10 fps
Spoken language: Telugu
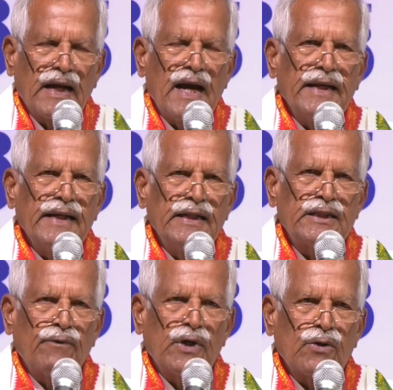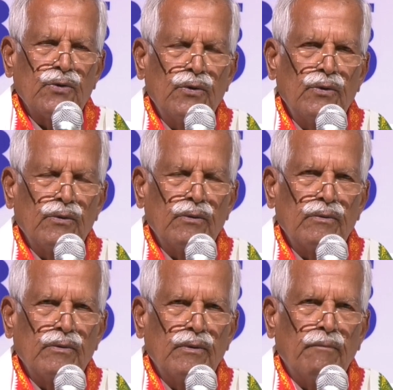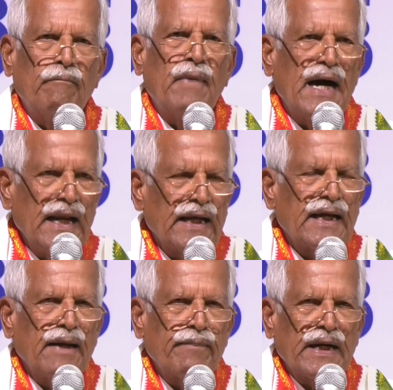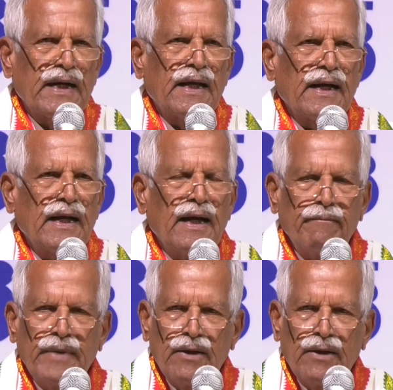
కానీ ఇంతవరకు మా లెక్కల ప్రకారంగా